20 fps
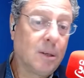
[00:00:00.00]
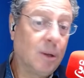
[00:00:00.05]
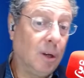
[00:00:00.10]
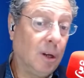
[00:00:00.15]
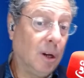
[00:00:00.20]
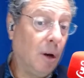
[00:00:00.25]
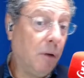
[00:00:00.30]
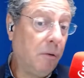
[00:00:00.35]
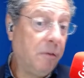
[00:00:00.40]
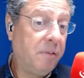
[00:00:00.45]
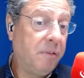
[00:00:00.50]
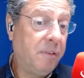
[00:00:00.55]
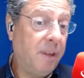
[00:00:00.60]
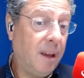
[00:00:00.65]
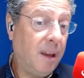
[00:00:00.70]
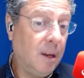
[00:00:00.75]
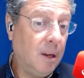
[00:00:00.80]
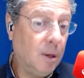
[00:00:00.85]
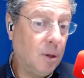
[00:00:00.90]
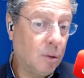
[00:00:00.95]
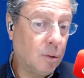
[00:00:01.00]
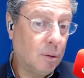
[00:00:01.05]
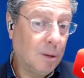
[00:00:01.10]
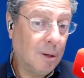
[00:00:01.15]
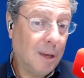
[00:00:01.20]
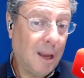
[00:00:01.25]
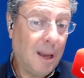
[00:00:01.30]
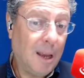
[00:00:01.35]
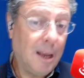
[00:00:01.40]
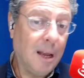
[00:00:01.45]
Só não vê isso
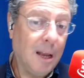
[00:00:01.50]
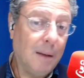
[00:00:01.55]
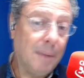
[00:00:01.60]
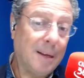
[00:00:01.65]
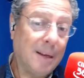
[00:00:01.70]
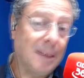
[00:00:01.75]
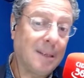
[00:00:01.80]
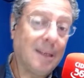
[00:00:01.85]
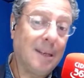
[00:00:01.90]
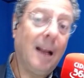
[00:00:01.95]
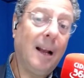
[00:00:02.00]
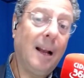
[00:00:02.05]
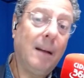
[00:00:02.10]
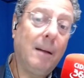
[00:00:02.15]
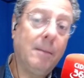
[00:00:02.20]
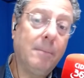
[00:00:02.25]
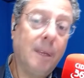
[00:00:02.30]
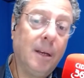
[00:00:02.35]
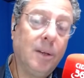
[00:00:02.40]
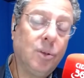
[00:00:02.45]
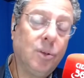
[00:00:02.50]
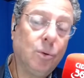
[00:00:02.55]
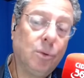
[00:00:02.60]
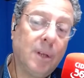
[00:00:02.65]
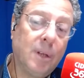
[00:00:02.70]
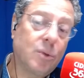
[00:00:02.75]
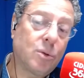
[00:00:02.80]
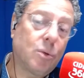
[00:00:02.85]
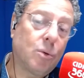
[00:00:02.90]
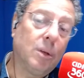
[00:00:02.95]
quem ama cegamente o
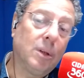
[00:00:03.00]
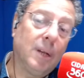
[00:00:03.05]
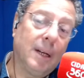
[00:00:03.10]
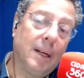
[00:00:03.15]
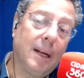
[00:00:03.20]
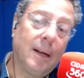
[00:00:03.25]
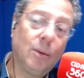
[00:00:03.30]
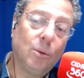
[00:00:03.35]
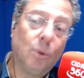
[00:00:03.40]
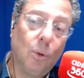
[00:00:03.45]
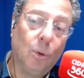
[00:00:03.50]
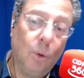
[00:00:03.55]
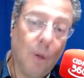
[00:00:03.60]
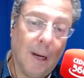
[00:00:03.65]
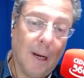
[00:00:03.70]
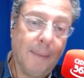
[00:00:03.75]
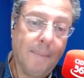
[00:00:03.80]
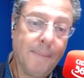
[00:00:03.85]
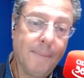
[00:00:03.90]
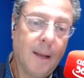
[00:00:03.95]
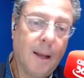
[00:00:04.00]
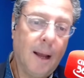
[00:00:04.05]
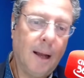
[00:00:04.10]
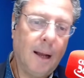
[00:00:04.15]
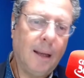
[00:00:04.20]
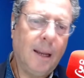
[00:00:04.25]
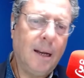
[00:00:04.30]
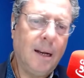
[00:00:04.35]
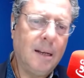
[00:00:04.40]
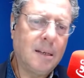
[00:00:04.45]
descondenado Lula.
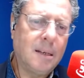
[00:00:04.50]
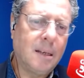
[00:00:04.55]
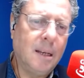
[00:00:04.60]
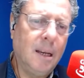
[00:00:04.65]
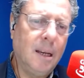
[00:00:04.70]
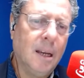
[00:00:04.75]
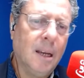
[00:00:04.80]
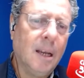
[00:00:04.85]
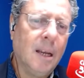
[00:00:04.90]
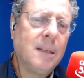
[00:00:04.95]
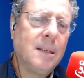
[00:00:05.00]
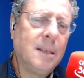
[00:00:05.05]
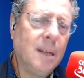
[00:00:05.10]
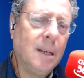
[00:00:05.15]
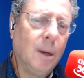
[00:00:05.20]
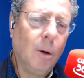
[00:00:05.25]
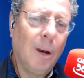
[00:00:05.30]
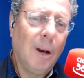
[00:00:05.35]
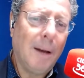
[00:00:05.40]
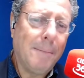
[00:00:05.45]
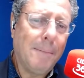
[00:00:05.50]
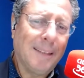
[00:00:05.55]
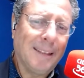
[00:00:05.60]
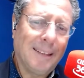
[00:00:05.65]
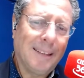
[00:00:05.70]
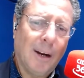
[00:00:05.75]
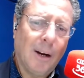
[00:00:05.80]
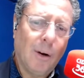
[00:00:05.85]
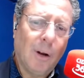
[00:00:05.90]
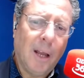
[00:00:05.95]
Aqueles que, se Lula
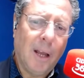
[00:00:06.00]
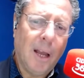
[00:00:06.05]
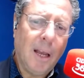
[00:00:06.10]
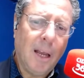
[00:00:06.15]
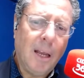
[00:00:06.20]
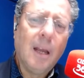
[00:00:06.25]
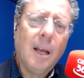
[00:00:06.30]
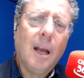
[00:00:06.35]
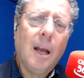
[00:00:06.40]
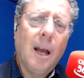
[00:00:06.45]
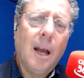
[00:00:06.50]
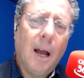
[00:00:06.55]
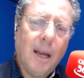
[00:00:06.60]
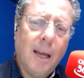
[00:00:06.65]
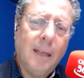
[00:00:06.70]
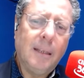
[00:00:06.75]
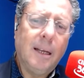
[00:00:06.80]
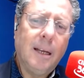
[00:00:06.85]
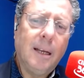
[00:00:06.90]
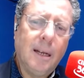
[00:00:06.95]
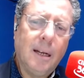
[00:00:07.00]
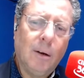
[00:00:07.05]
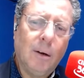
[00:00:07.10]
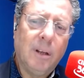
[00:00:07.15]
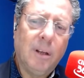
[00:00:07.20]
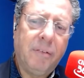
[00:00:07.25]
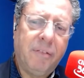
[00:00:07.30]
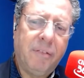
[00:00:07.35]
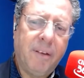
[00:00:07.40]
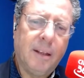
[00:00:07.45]
matar alguém, ainda irão
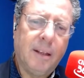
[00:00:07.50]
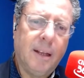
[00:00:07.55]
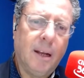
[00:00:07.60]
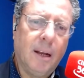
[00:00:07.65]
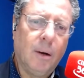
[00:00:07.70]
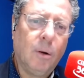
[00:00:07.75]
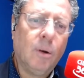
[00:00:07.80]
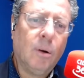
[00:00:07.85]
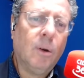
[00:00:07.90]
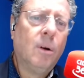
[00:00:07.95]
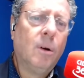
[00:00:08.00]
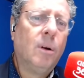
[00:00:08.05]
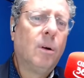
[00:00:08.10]
defendê-lo.